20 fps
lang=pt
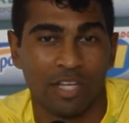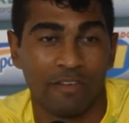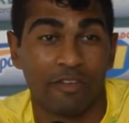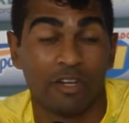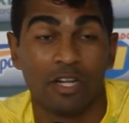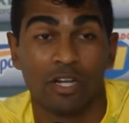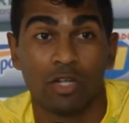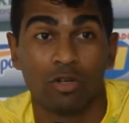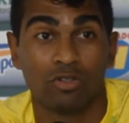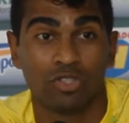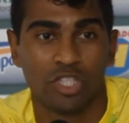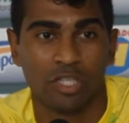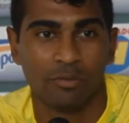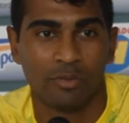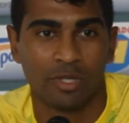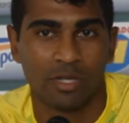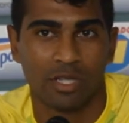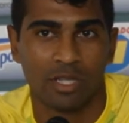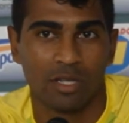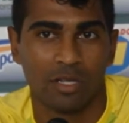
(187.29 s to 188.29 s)
definiria o
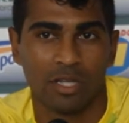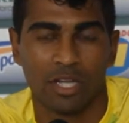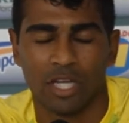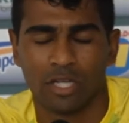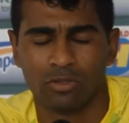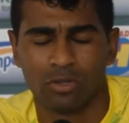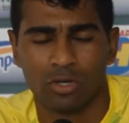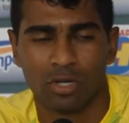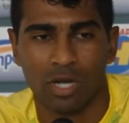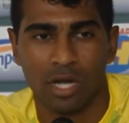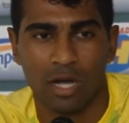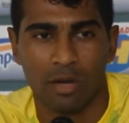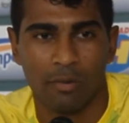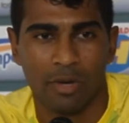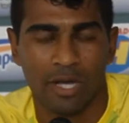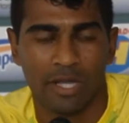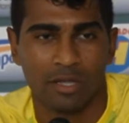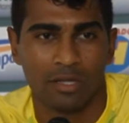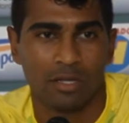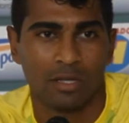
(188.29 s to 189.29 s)
time que iria jogar,
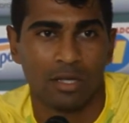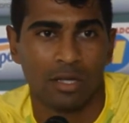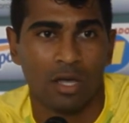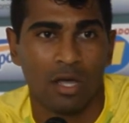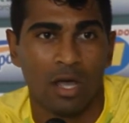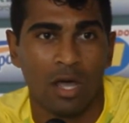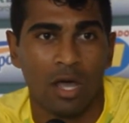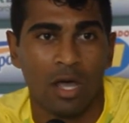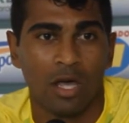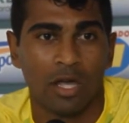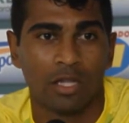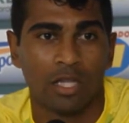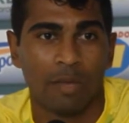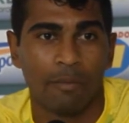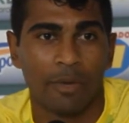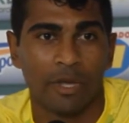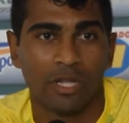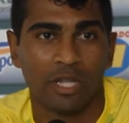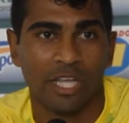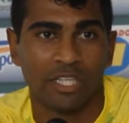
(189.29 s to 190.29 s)
mas
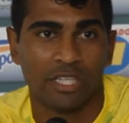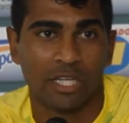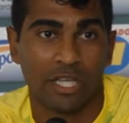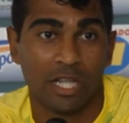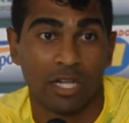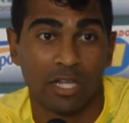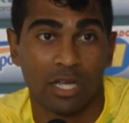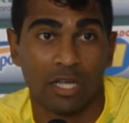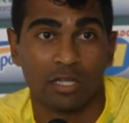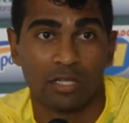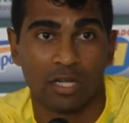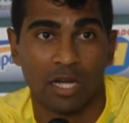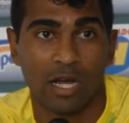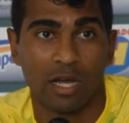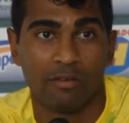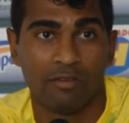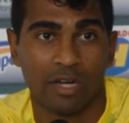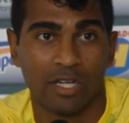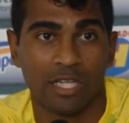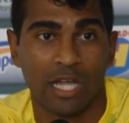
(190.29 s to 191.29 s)
Independente daquele que
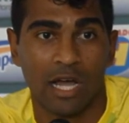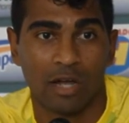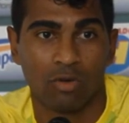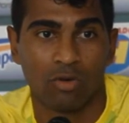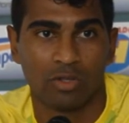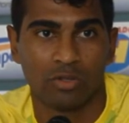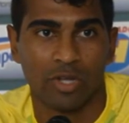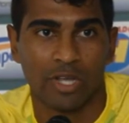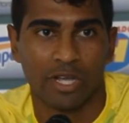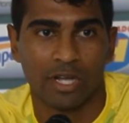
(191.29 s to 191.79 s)
entrar, vai dar quando o